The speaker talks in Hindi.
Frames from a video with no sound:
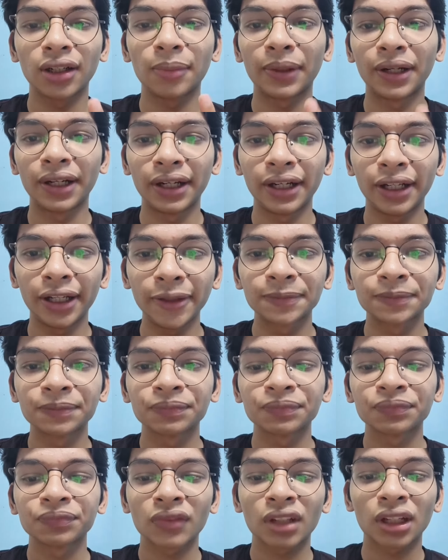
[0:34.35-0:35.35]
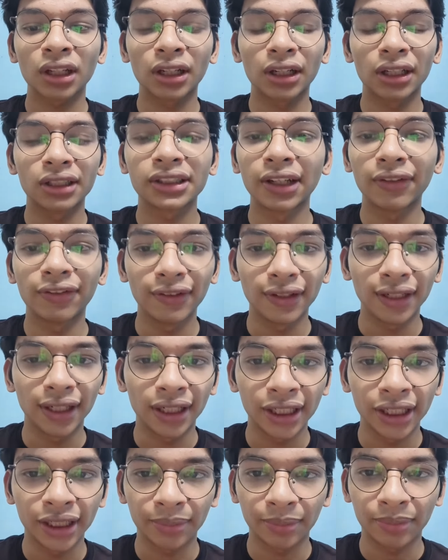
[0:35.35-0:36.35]
पर डे सेल्फी
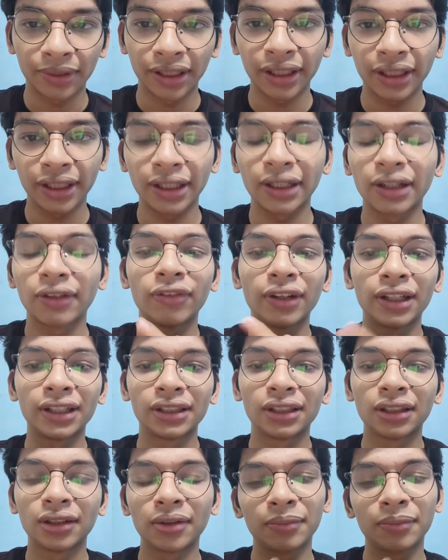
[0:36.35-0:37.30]
लेनी है अपनी ठीक है वन